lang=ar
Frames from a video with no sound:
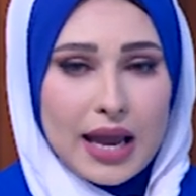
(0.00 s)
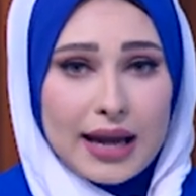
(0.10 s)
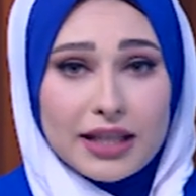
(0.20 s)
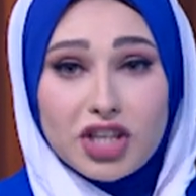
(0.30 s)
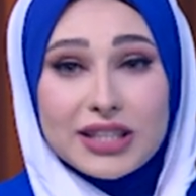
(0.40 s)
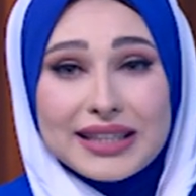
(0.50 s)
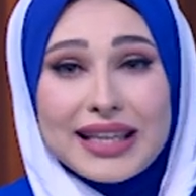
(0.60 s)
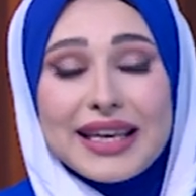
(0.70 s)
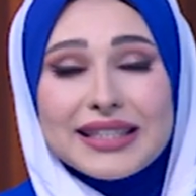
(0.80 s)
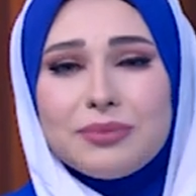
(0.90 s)
علشان كده
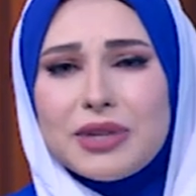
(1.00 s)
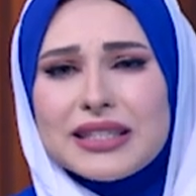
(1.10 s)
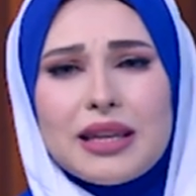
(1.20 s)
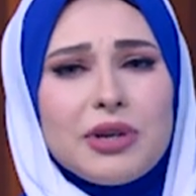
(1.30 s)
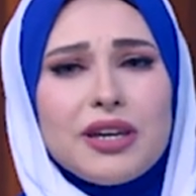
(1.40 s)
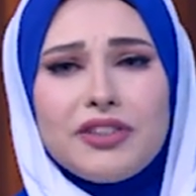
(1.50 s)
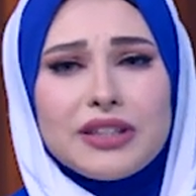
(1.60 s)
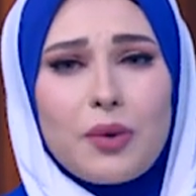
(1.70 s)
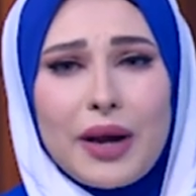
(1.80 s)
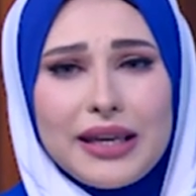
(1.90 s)
لازم نستمر في
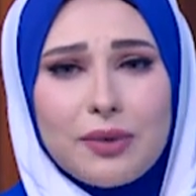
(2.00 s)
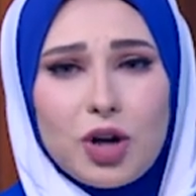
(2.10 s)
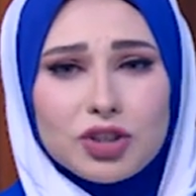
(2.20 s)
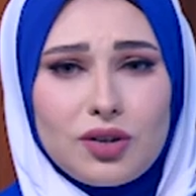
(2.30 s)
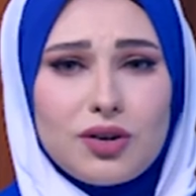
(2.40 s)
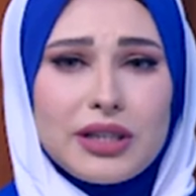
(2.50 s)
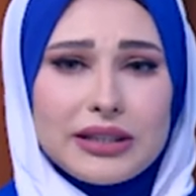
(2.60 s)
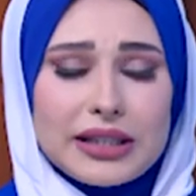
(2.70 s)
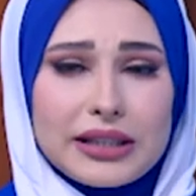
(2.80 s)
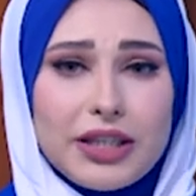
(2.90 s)
التوعية بأضرار
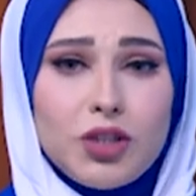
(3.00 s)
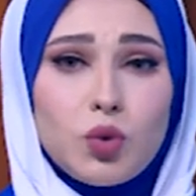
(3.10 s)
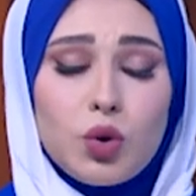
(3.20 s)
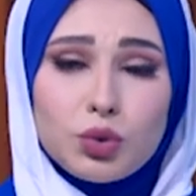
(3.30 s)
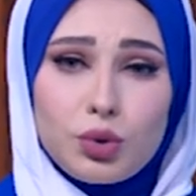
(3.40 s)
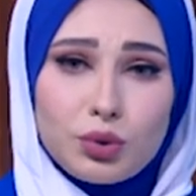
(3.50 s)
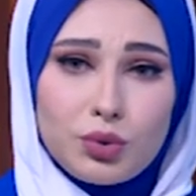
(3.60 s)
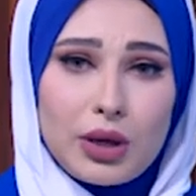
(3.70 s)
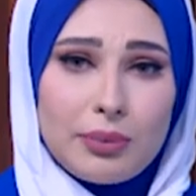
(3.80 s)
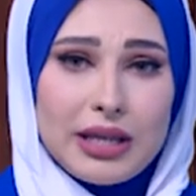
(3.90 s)
التدخين وخطورته
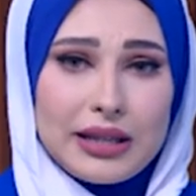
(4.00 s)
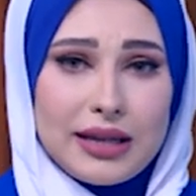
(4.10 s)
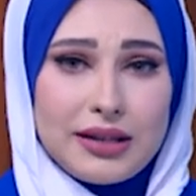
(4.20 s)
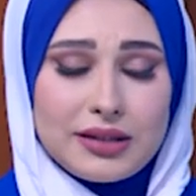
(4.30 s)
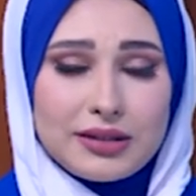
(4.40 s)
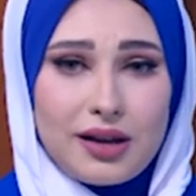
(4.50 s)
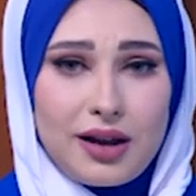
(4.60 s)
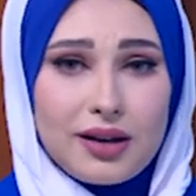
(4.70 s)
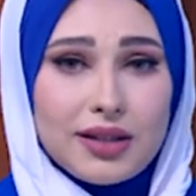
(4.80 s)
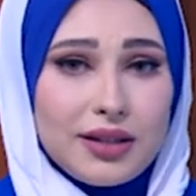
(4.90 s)
كمان على
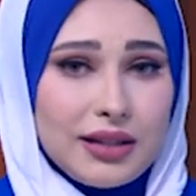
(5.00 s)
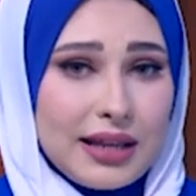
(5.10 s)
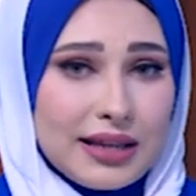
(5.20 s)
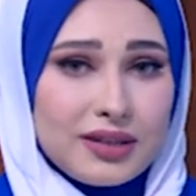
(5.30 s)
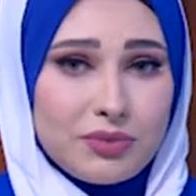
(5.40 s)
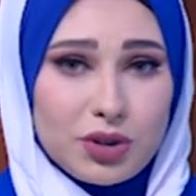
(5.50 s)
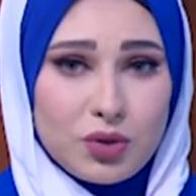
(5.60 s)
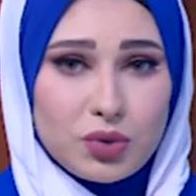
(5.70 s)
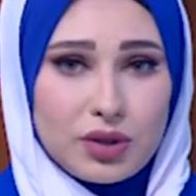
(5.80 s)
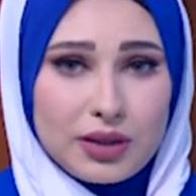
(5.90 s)
الصحة اللي للأسف
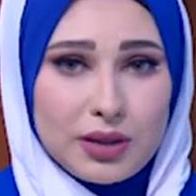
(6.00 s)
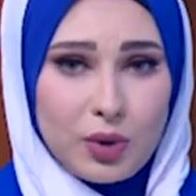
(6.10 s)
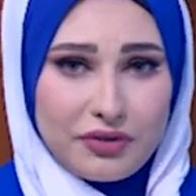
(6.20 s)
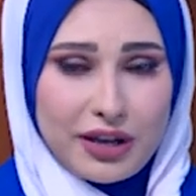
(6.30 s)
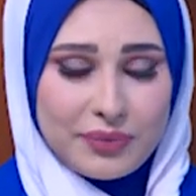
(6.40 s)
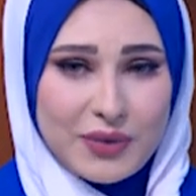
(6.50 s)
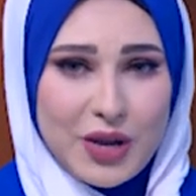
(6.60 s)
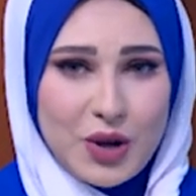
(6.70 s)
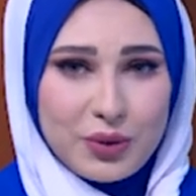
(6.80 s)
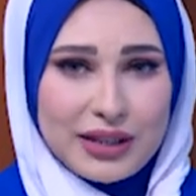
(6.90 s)
بتوصل للوفاة
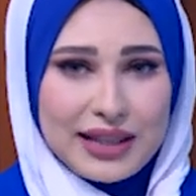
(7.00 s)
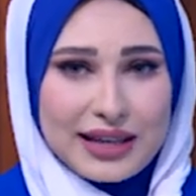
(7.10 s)
وده اللي